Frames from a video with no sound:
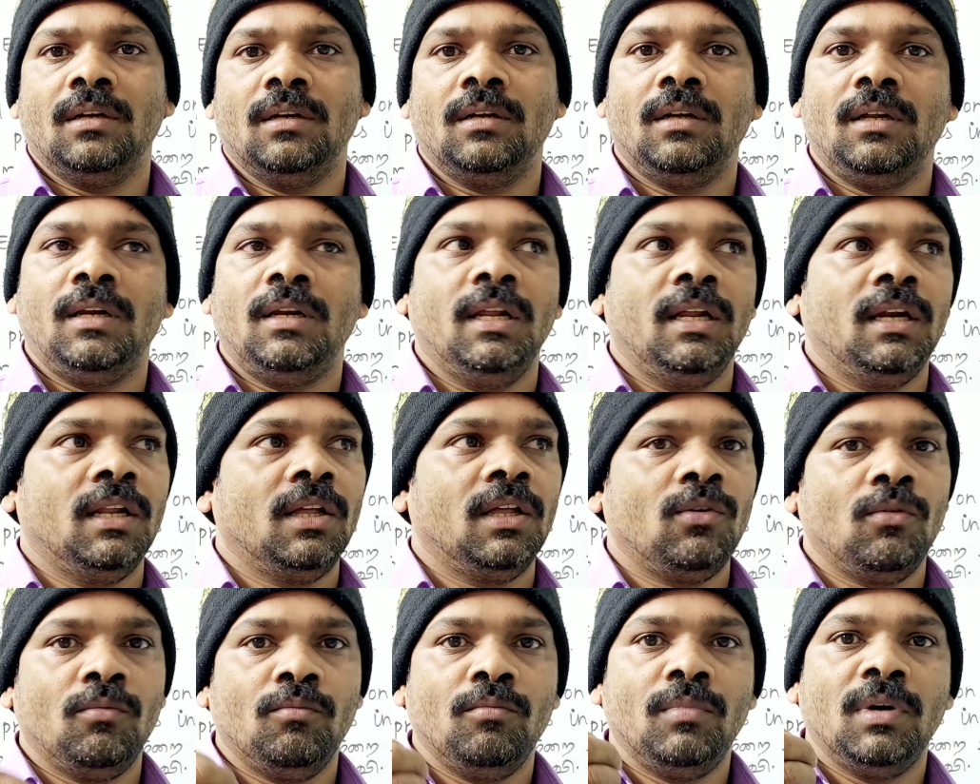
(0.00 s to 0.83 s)
இல்லைன்னா
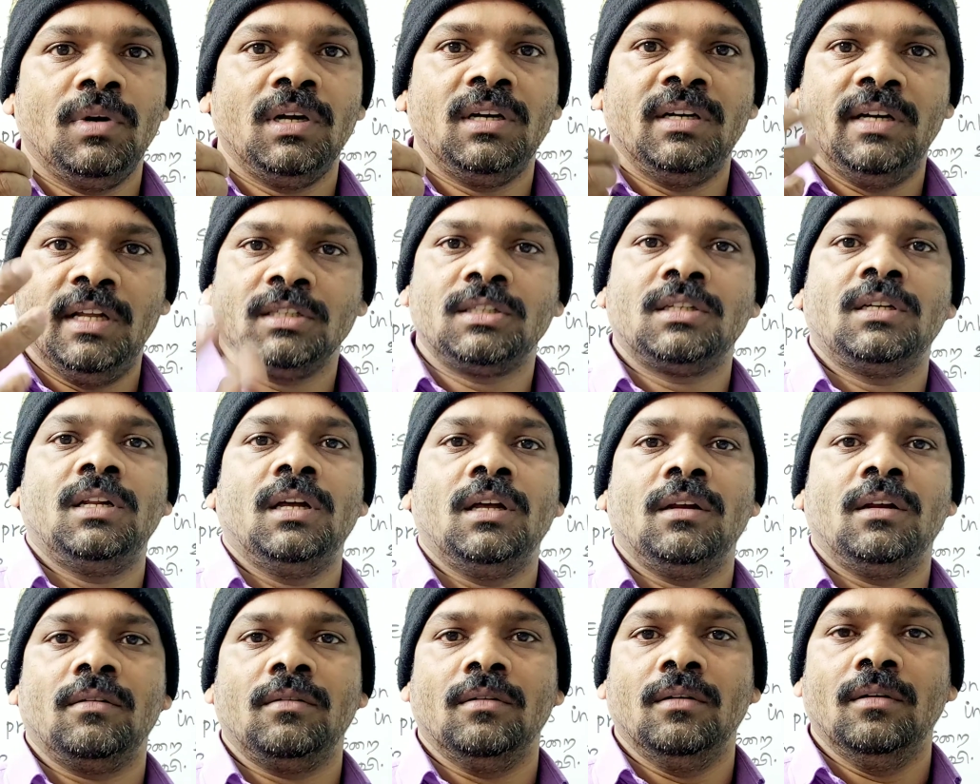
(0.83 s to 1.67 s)
ரொம்ப டஸ்ட்டாக
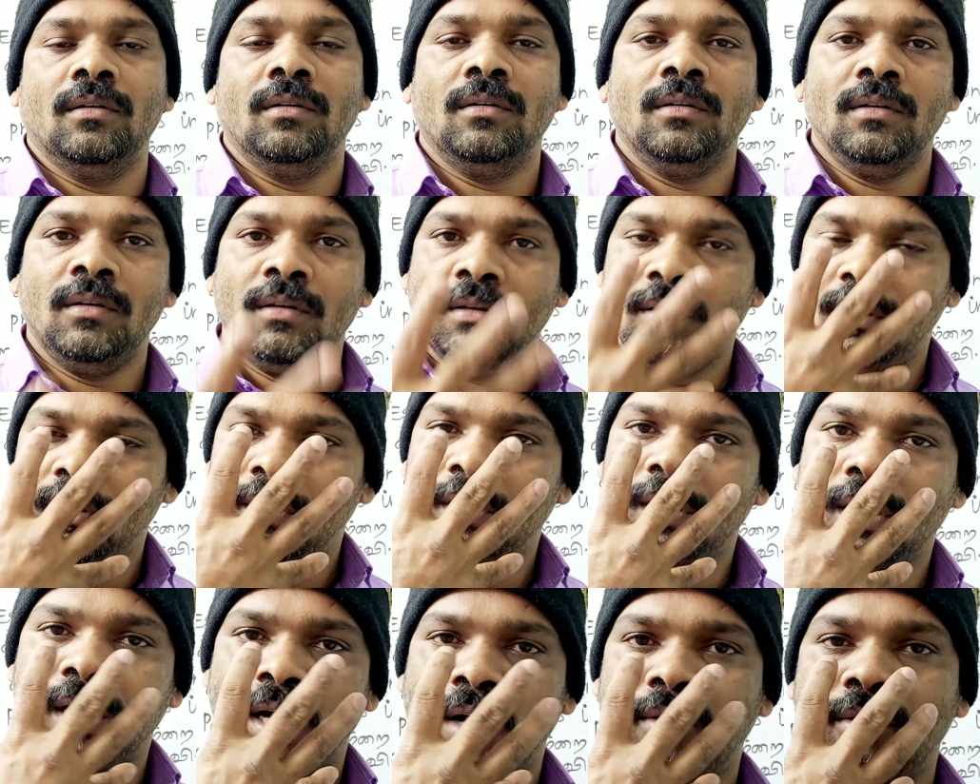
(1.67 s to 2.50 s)
இருக்கும்
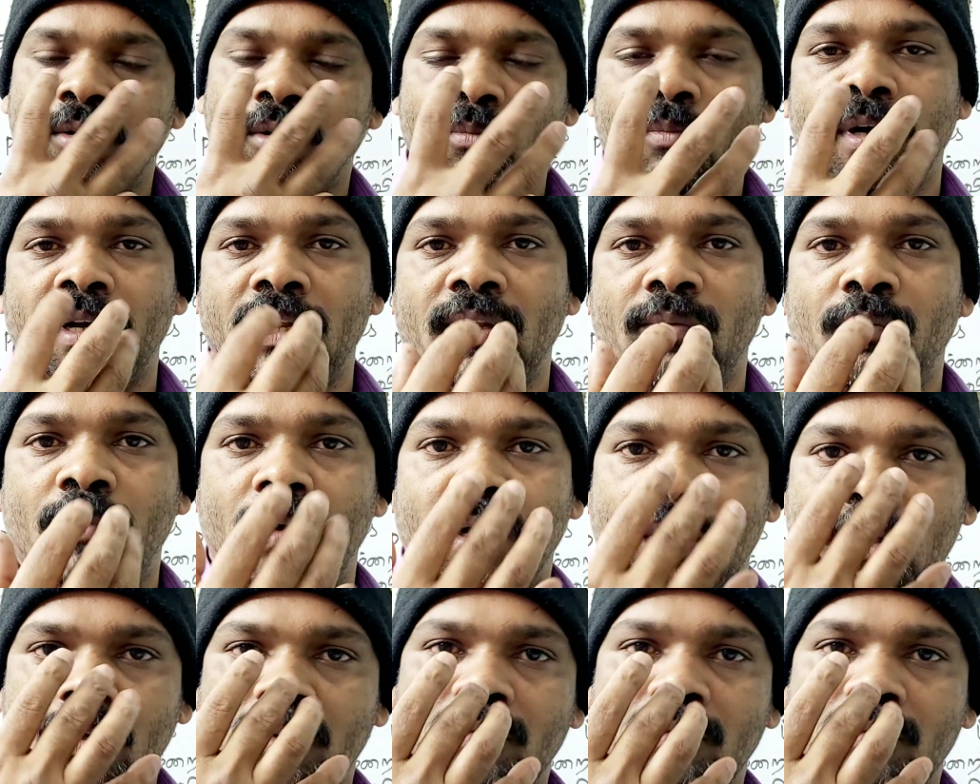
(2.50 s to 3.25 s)
கவர் பண்ணியிருப்பாங்க